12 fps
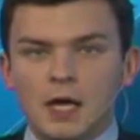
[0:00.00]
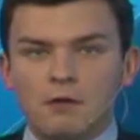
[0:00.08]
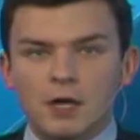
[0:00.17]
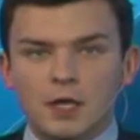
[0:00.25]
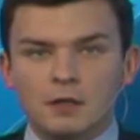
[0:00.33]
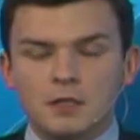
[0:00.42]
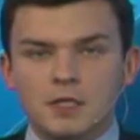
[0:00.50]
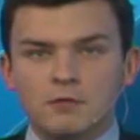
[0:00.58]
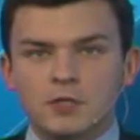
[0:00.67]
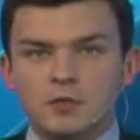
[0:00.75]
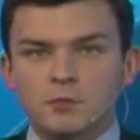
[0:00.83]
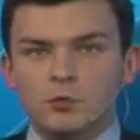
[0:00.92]
В Архангельске
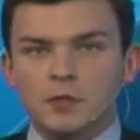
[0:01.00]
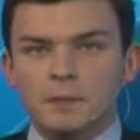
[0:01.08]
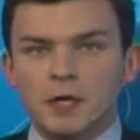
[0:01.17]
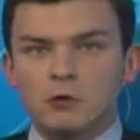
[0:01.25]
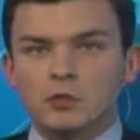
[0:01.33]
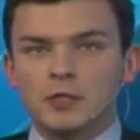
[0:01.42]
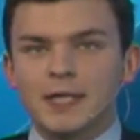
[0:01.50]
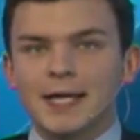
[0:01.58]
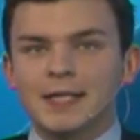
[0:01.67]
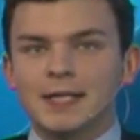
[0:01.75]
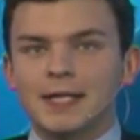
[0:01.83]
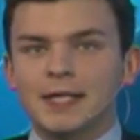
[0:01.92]
в эти минуты проходит
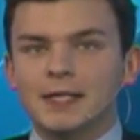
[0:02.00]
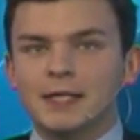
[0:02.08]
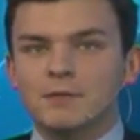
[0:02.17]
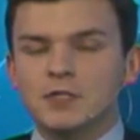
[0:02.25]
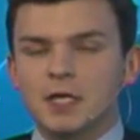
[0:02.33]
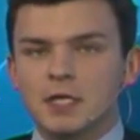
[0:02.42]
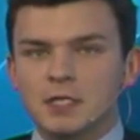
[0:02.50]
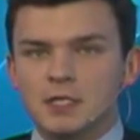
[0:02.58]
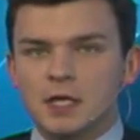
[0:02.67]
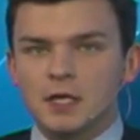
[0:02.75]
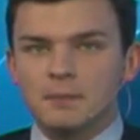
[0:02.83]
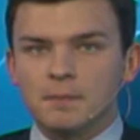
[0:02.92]
региональный этап
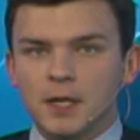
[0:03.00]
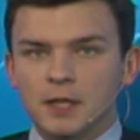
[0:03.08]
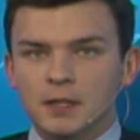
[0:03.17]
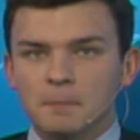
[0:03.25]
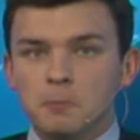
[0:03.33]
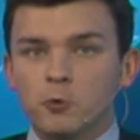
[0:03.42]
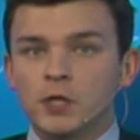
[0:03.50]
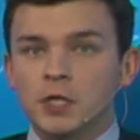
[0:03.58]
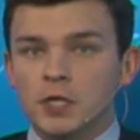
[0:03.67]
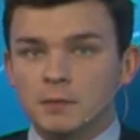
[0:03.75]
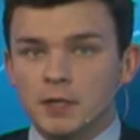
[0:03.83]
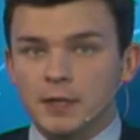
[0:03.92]
Всероссийской Олимпиады по
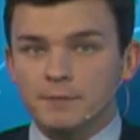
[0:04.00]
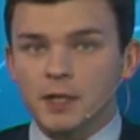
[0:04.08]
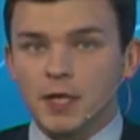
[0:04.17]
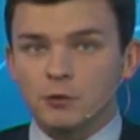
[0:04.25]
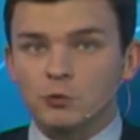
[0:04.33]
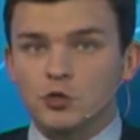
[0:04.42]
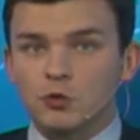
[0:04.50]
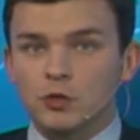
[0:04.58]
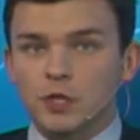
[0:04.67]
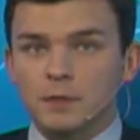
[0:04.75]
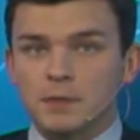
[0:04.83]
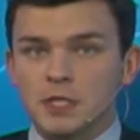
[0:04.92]
химии. Накануне
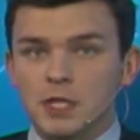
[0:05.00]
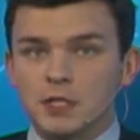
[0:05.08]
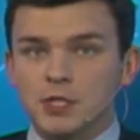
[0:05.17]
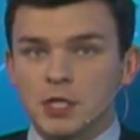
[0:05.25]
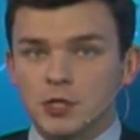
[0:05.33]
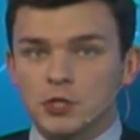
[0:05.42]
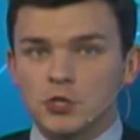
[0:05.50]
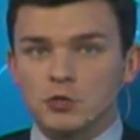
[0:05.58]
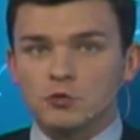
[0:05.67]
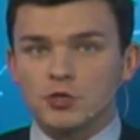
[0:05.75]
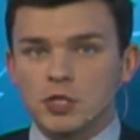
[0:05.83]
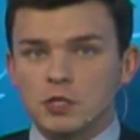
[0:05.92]
школьники писали
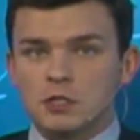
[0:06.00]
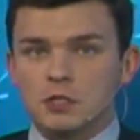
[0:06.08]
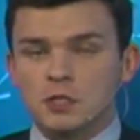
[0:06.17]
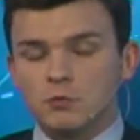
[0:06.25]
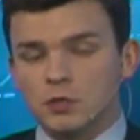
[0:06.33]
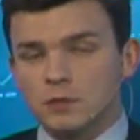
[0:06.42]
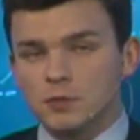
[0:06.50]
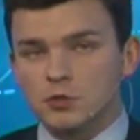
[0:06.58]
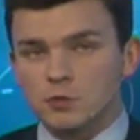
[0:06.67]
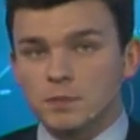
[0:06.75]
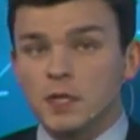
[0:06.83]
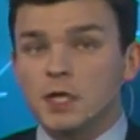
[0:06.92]
теоретическую часть, а сегодня
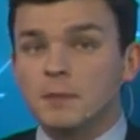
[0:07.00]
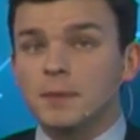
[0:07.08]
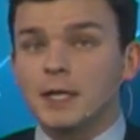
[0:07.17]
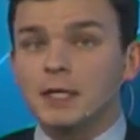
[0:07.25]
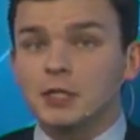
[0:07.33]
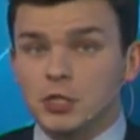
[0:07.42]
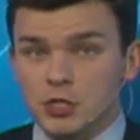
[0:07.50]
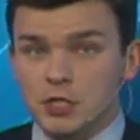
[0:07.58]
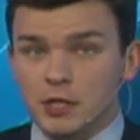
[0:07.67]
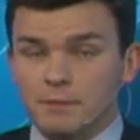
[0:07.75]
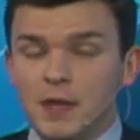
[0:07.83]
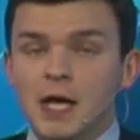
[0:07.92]
приступили к
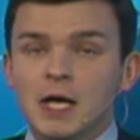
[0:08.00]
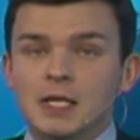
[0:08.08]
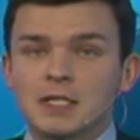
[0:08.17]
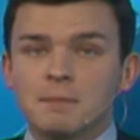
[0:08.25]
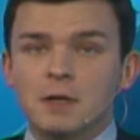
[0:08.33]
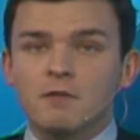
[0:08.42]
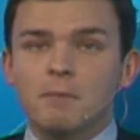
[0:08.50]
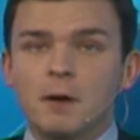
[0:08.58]
практической. За право